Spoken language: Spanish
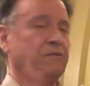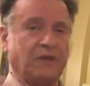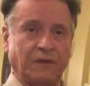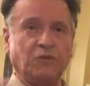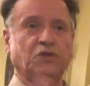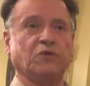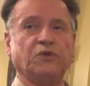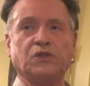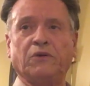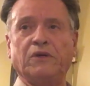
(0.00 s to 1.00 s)
Me da mucho
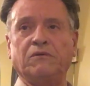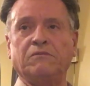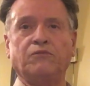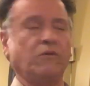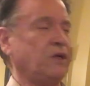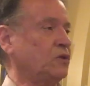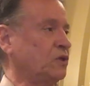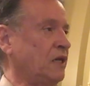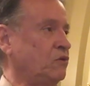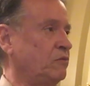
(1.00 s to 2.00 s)
gusto ver un público
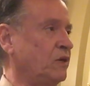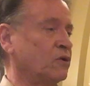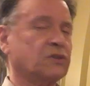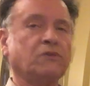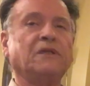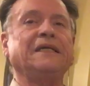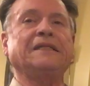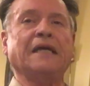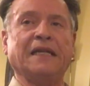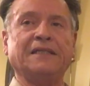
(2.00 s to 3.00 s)
tan numeroso y
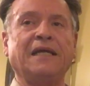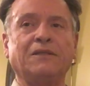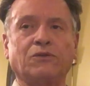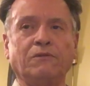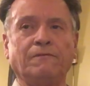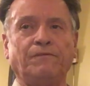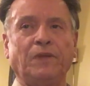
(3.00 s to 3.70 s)
tan atento.